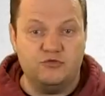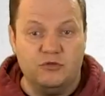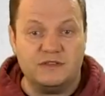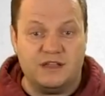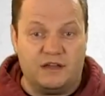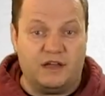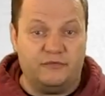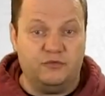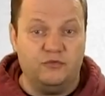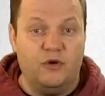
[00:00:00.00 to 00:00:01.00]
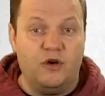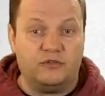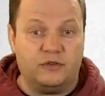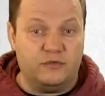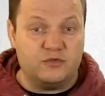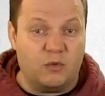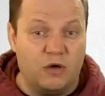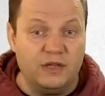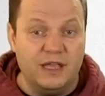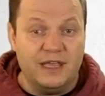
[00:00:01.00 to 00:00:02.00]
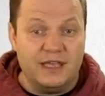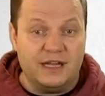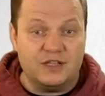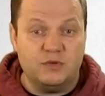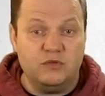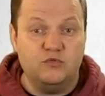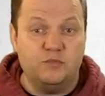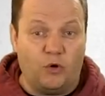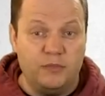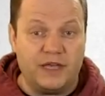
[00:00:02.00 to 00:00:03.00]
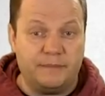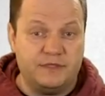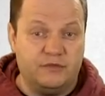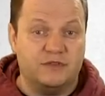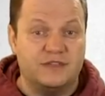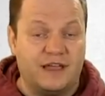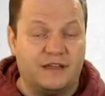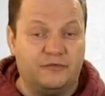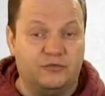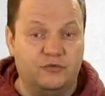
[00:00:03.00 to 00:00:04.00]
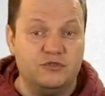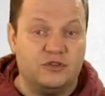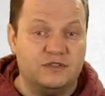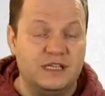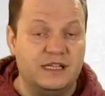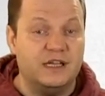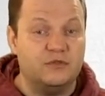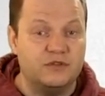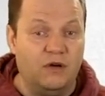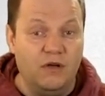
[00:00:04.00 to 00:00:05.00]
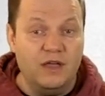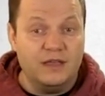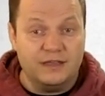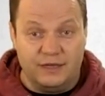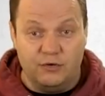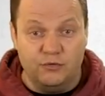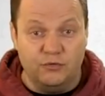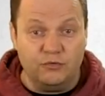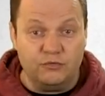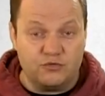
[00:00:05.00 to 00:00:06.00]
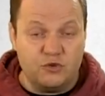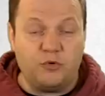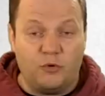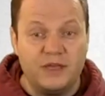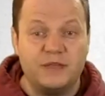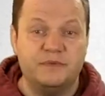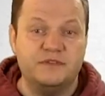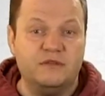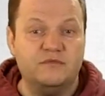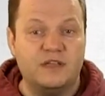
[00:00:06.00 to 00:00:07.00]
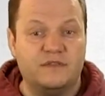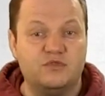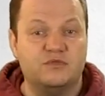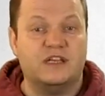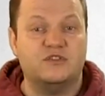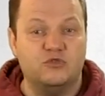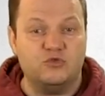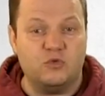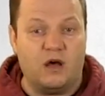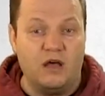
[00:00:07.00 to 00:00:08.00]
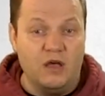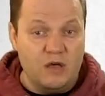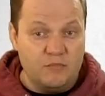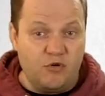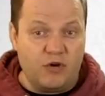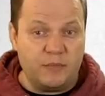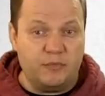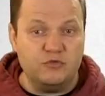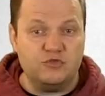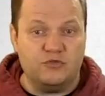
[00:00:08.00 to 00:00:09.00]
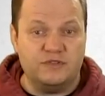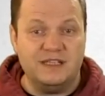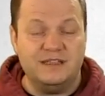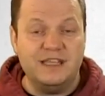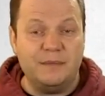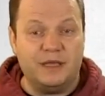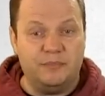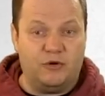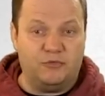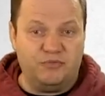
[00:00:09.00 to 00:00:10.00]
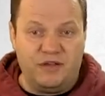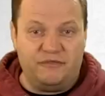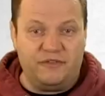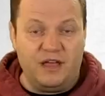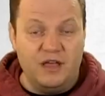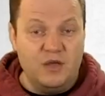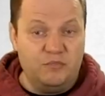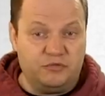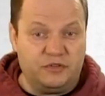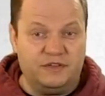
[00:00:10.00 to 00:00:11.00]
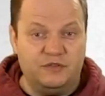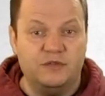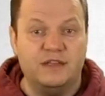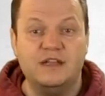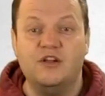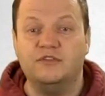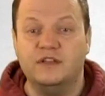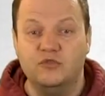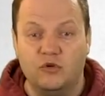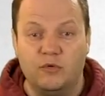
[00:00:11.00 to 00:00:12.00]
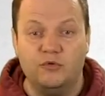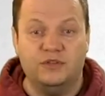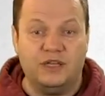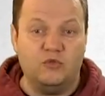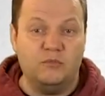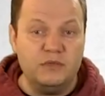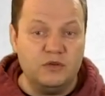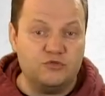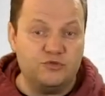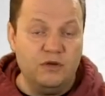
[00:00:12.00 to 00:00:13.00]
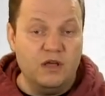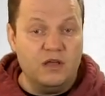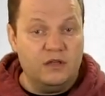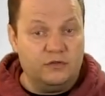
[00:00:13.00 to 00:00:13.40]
du jour, StarCraft 2 Earth of the Sworn, et la suite du premier épisode de StarCraft 2 sorti il y a deux ans. Quel est le nom de ce premier épisode Vous avez jusqu'à ce soir pour répondre sur le site gamereport.fr pour tenter de gagner l'un des nombreux cadeaux mis en jeu